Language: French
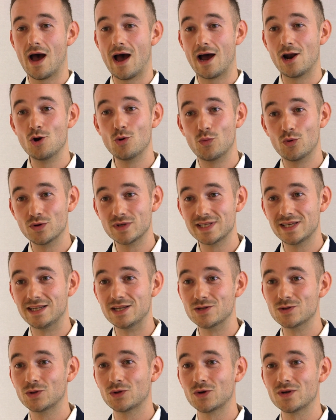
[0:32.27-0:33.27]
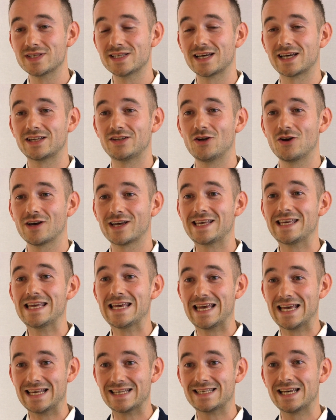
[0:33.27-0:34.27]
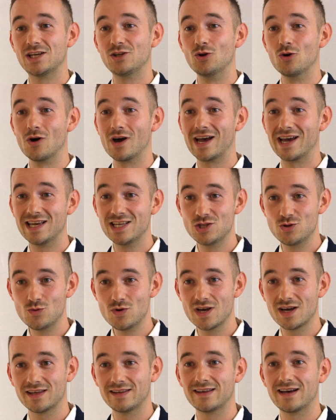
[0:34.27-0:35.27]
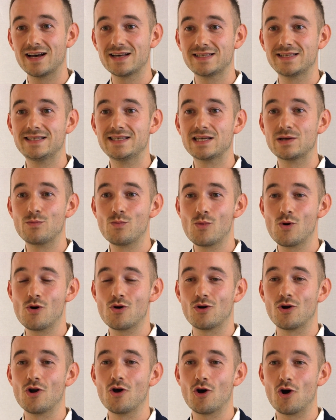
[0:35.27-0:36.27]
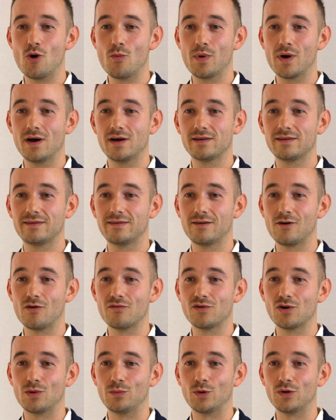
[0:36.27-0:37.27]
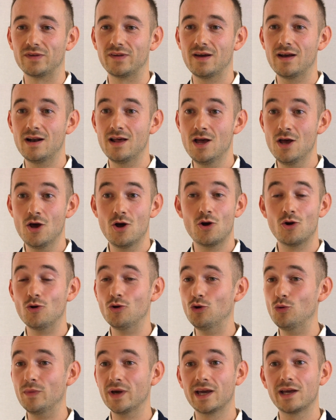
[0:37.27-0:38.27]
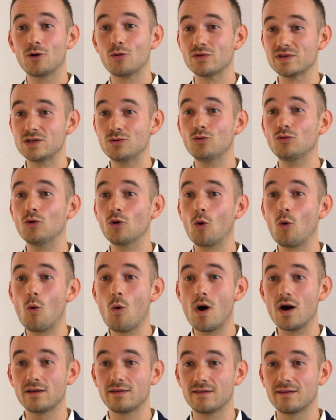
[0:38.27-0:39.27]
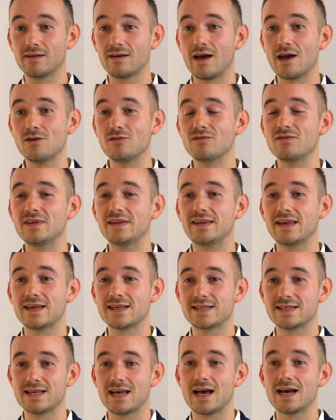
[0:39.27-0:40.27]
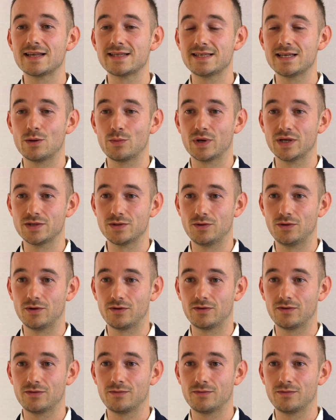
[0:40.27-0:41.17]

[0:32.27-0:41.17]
à l'opposé des autres secteurs qui essayent de réduire drastiquement leur empreinte environnementale, le numérique continue de croître à une vitesse assez impressionnante.